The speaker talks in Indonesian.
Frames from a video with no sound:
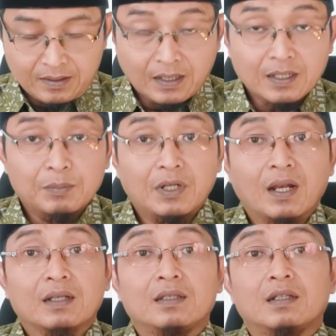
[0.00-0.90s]
Nah,
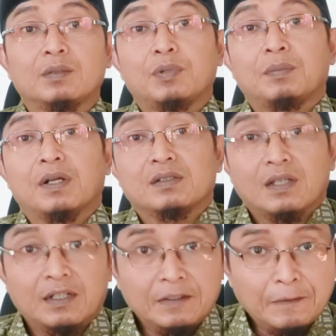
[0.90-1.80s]
kembali lagi ke
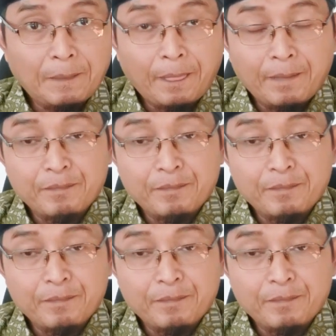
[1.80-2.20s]
pembahasan